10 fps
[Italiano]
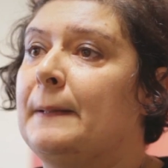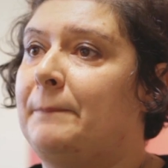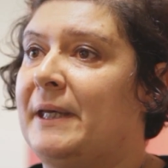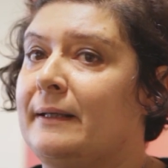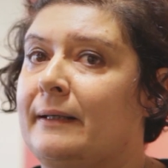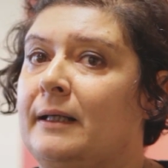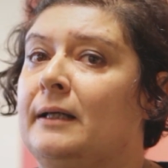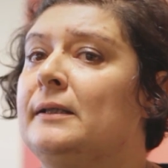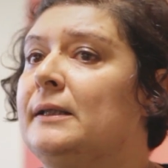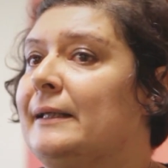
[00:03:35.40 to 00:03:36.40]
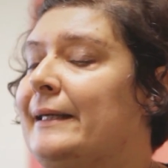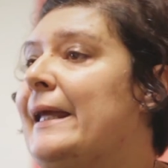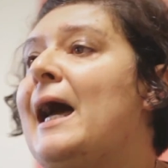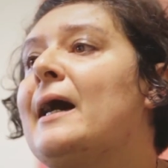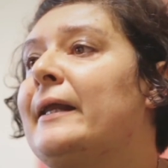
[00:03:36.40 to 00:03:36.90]
per
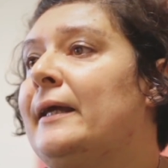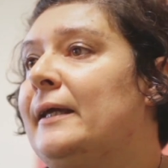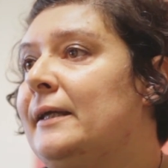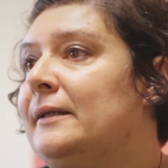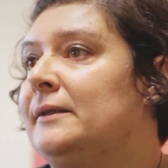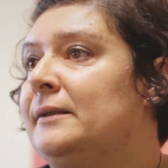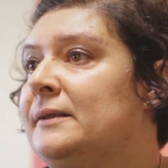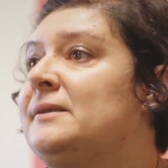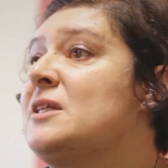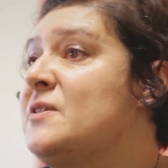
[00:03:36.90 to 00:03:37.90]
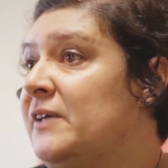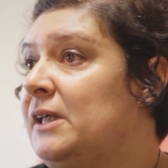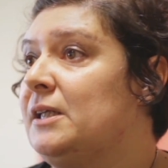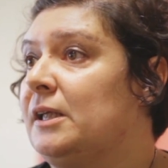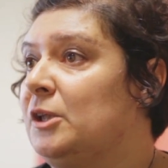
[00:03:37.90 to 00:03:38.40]
creare e eh,
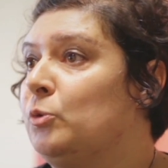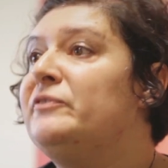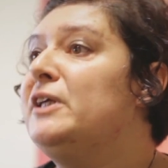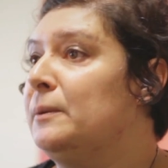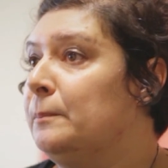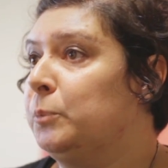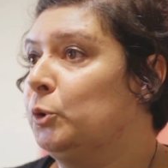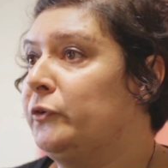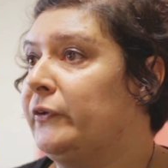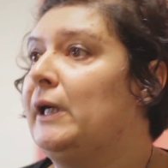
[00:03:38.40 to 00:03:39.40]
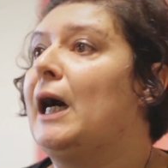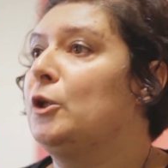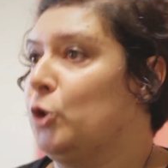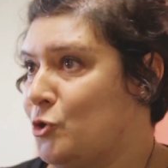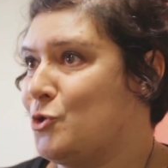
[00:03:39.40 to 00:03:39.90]
trasferire dei nuovi input
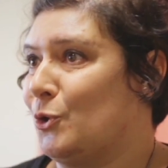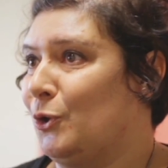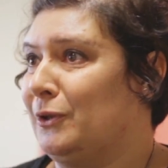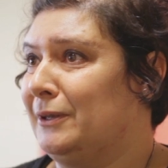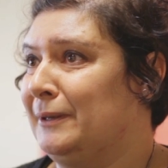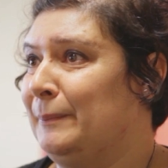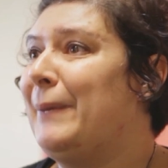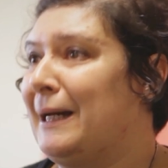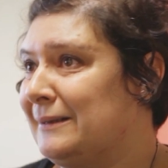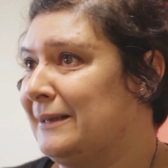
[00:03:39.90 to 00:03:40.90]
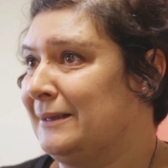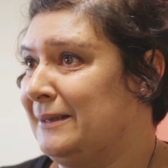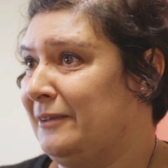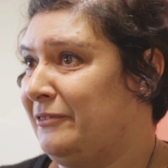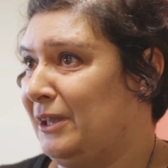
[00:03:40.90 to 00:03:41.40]
al nostro eh, partner
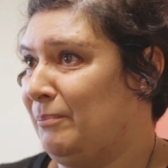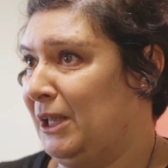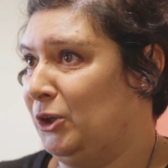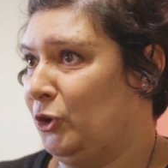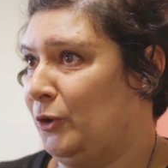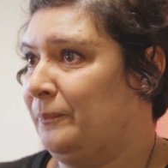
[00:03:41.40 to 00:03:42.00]
di riferimento.